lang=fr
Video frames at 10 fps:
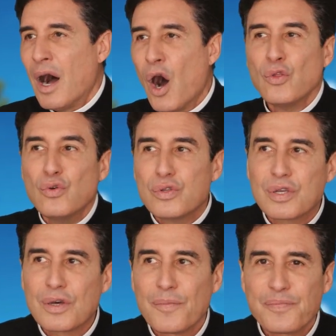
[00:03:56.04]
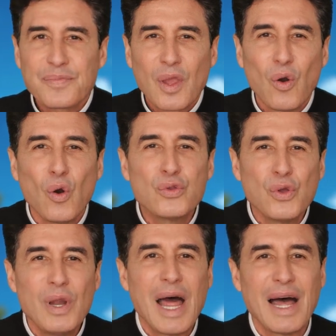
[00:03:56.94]
En outre,
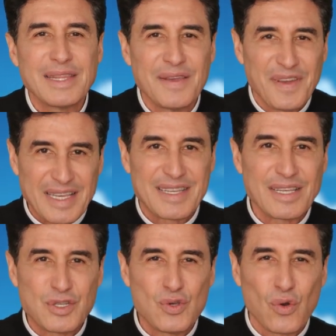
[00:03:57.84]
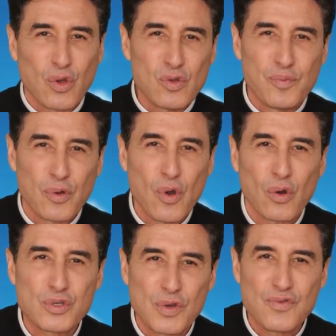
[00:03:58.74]
au-delà des vexations que nous pourrions
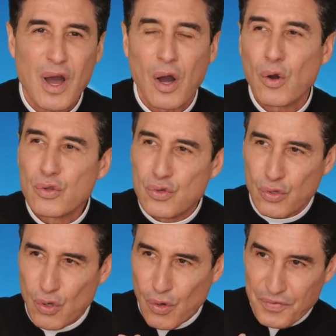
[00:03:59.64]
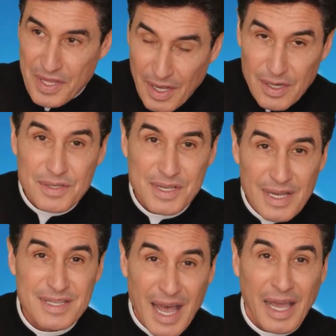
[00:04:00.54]
recevoir en retour de confidence,
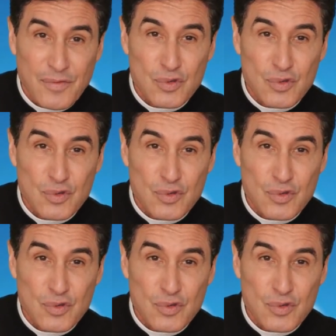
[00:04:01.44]
hein, et ça arrive